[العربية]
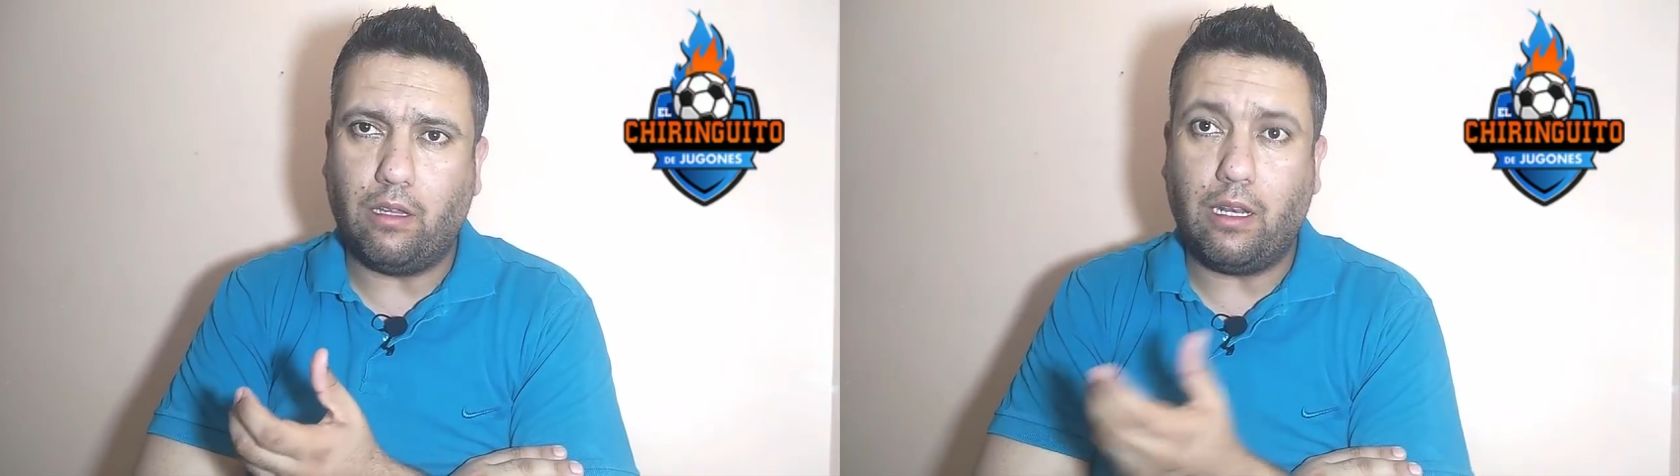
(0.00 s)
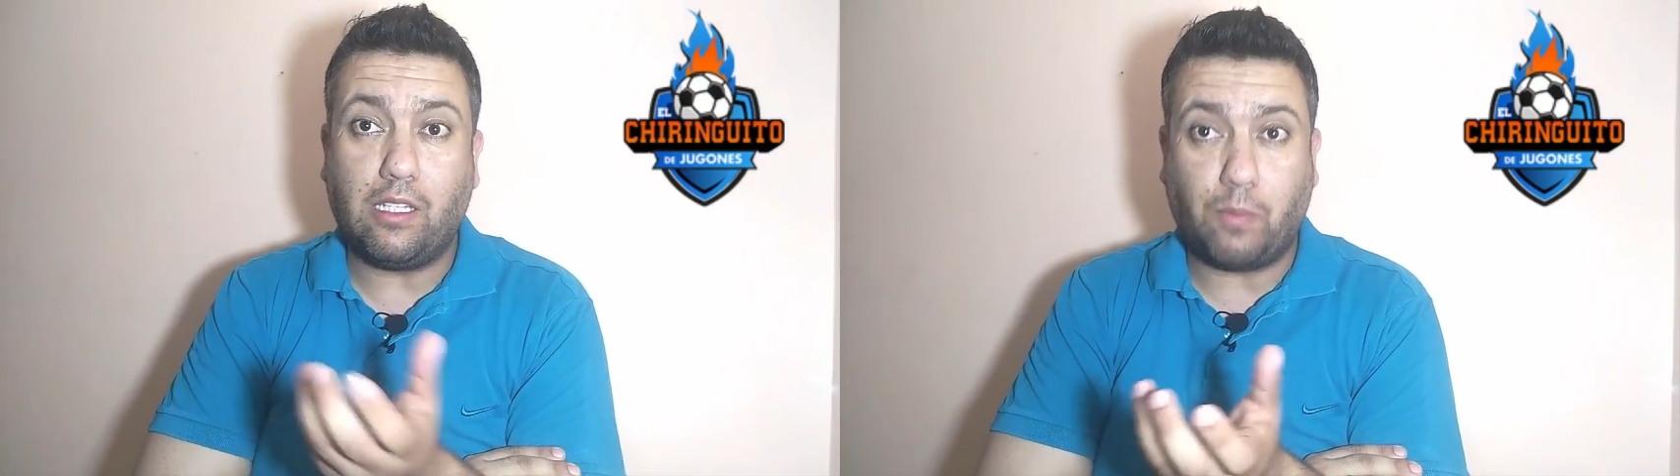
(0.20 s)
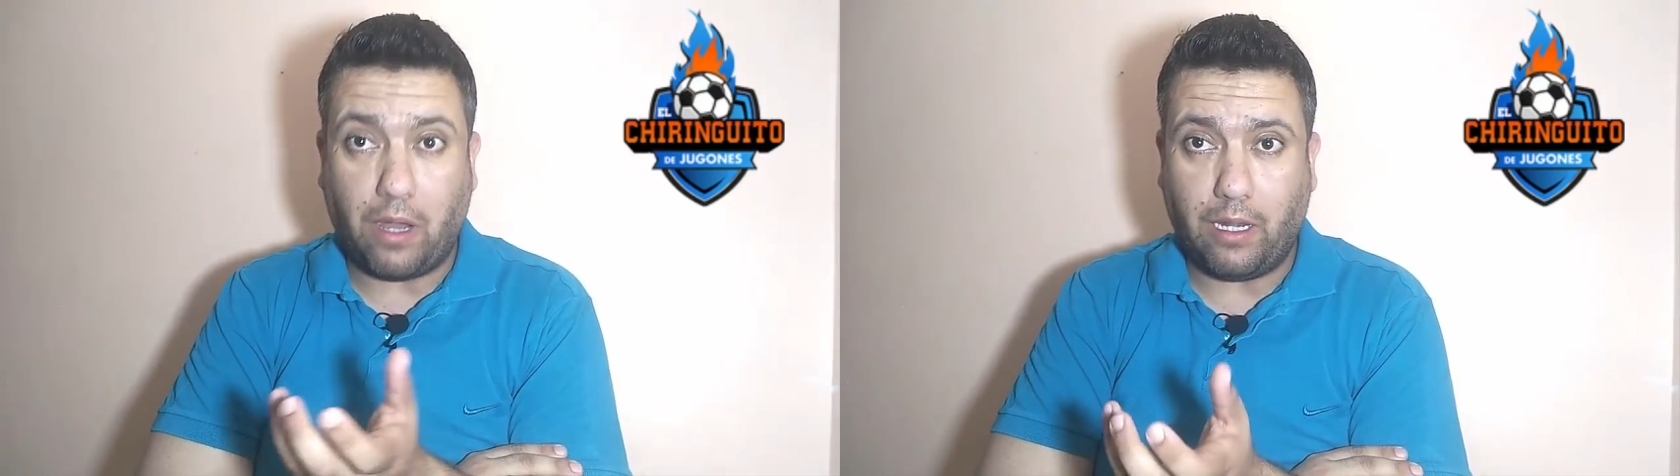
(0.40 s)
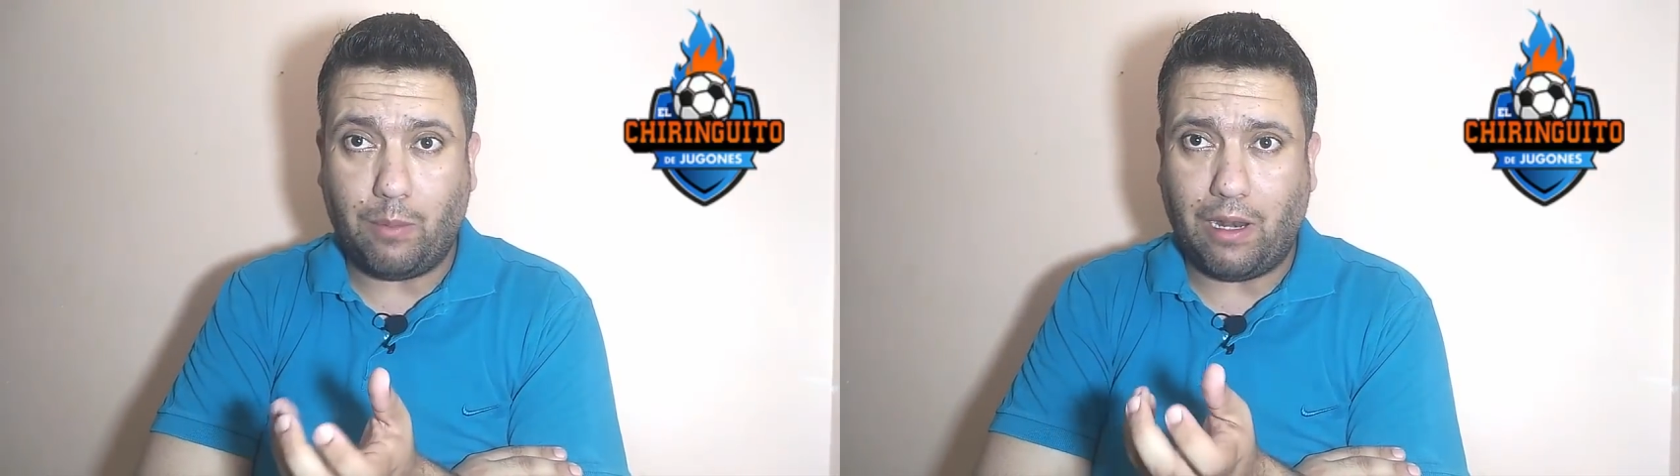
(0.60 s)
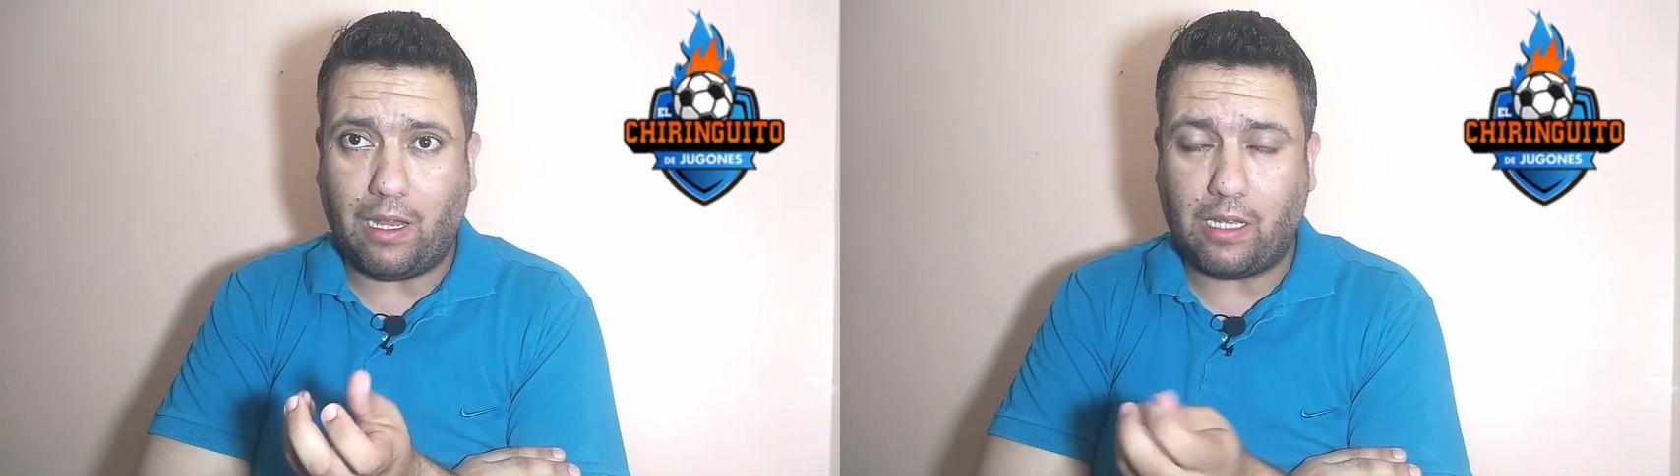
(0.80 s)
الاسباني
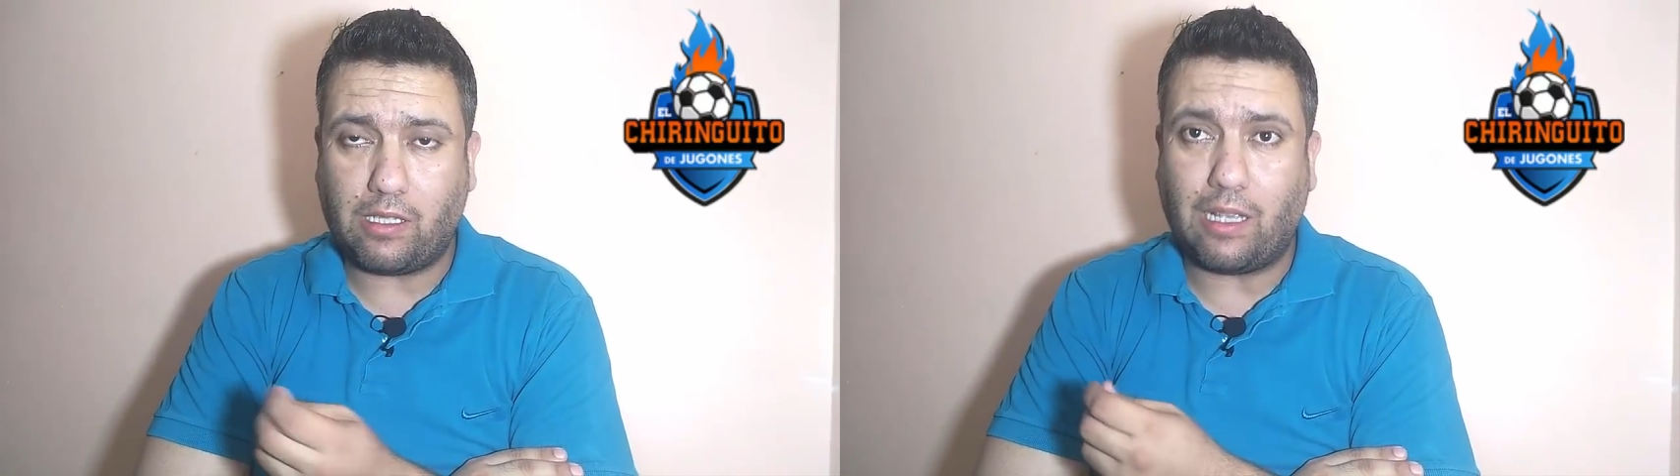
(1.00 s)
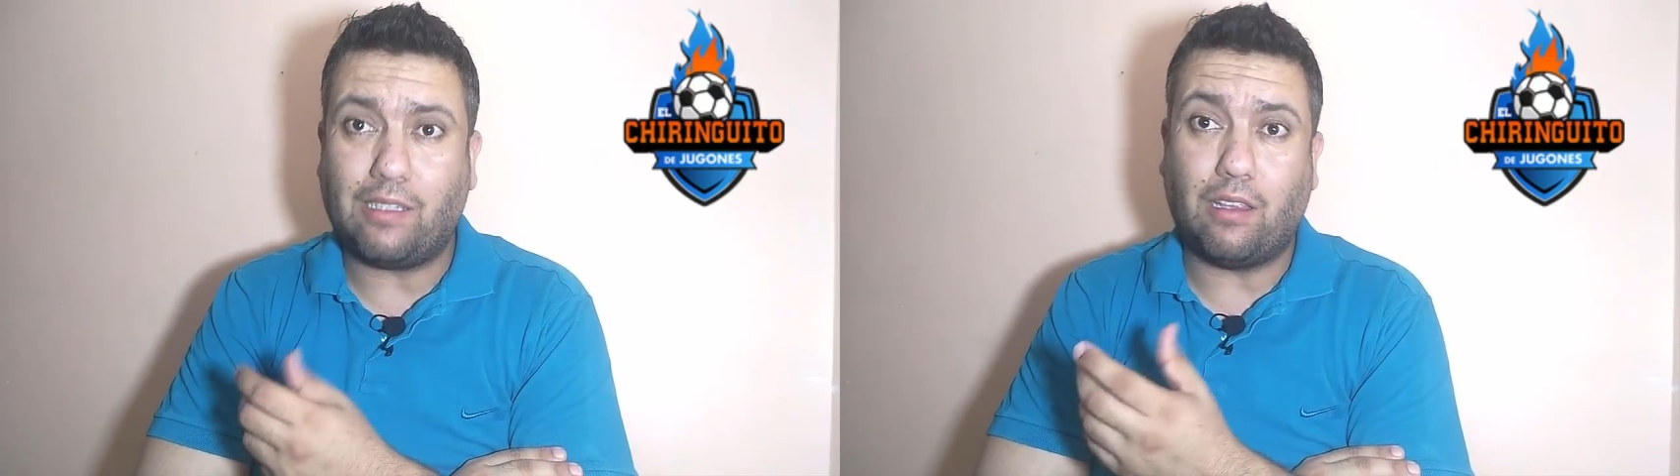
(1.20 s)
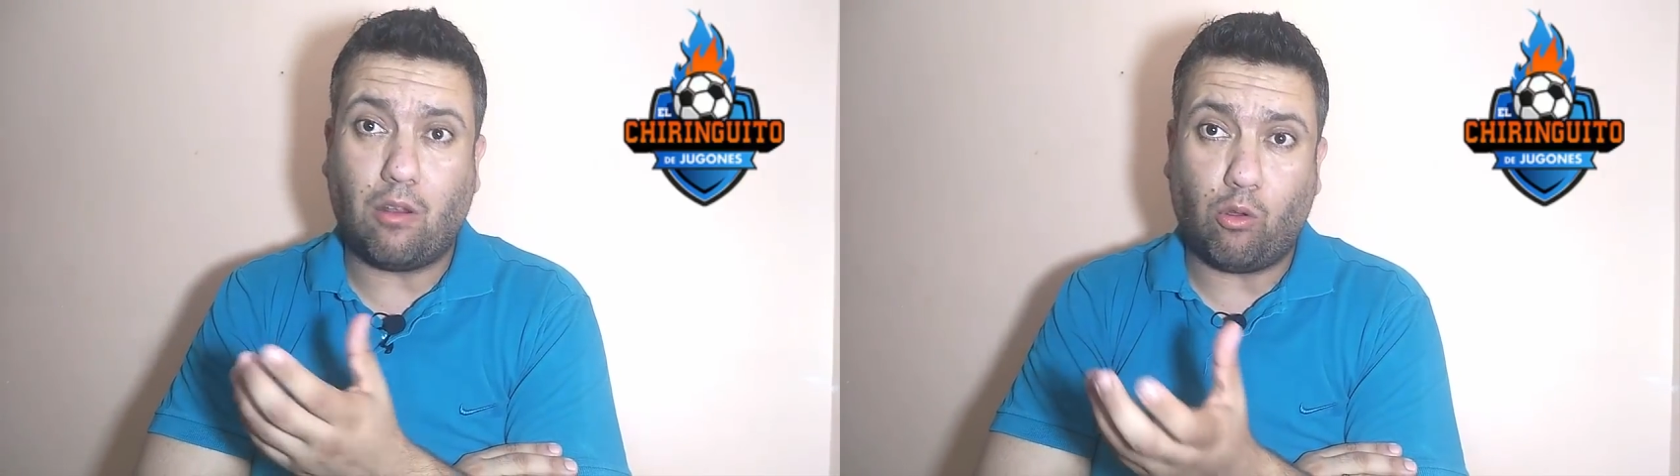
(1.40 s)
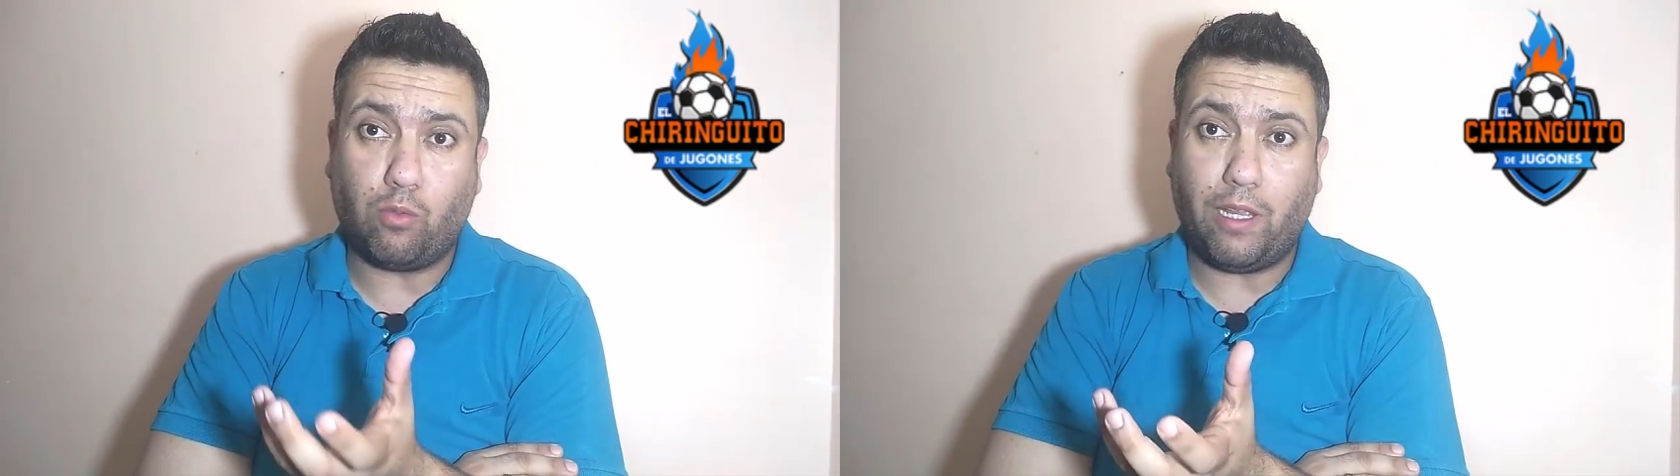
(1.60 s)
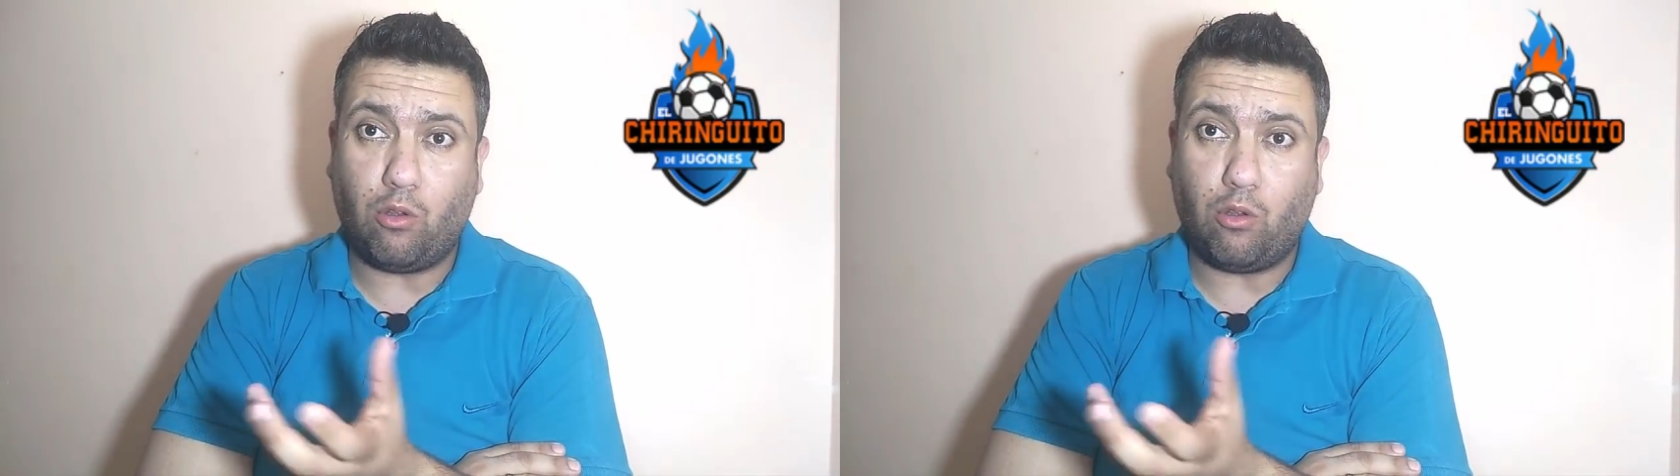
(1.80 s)
بالاخص خاصه قطبي